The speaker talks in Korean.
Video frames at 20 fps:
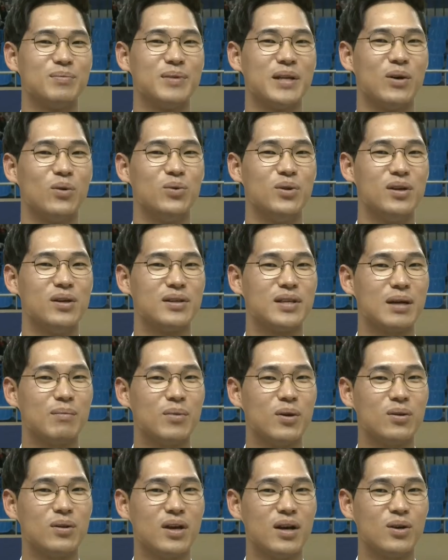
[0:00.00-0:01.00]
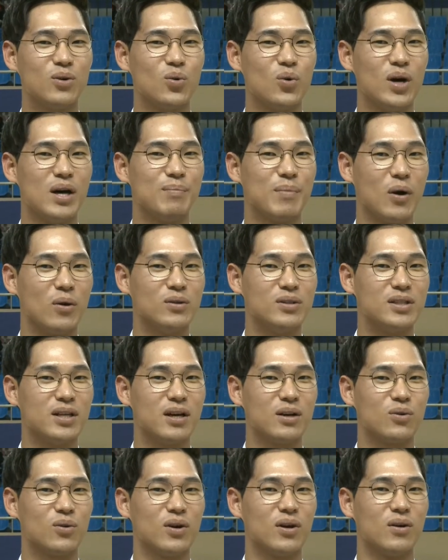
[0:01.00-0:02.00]
있니다 오늘 상명대학교와
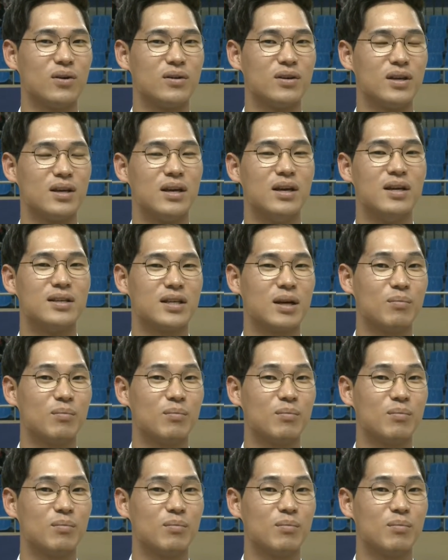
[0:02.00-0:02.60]
명지대학교의 경기